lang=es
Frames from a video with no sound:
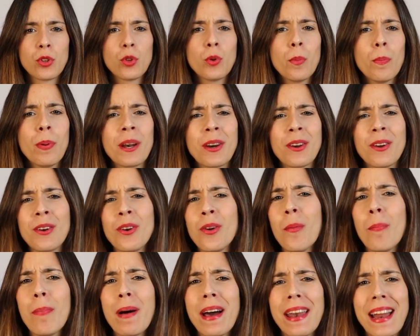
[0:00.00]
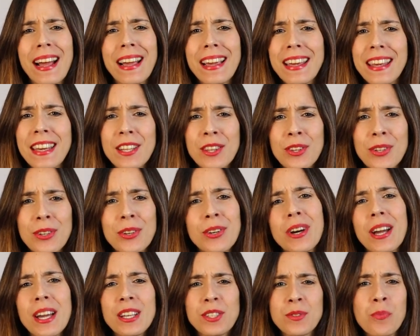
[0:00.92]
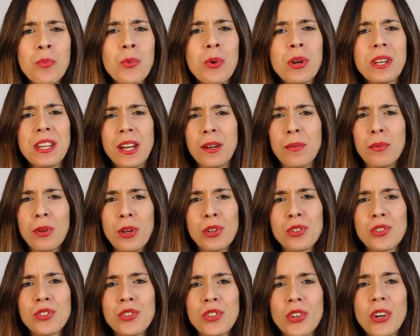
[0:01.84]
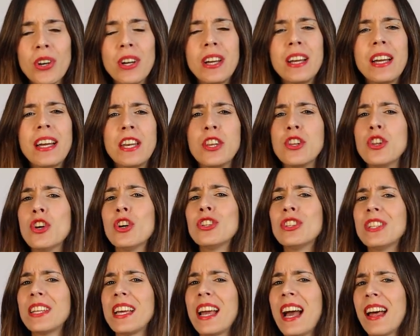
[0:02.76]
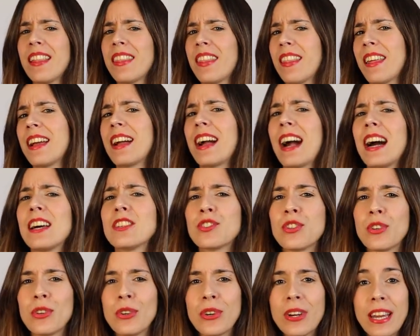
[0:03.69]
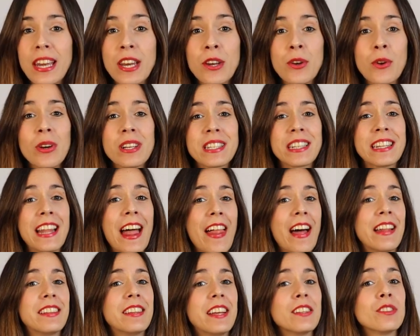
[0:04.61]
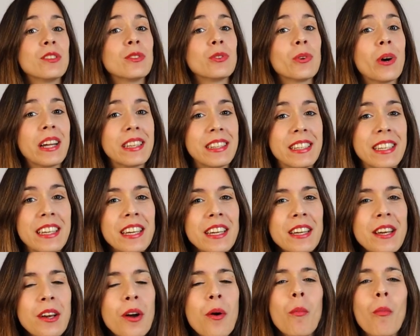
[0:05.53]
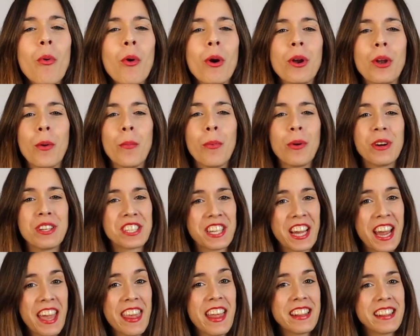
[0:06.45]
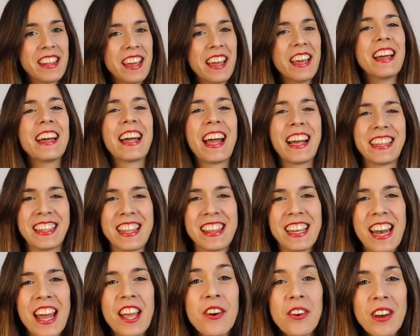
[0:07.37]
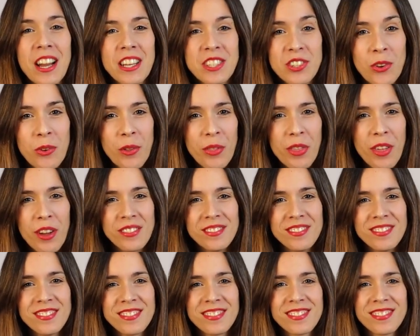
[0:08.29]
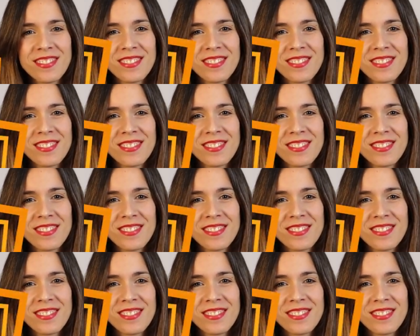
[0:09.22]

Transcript: Tu perro no para quieto, es muy nervioso, no te hace caso y no es nada atento a ti. Bueno, pues quédate que te traigo la solución.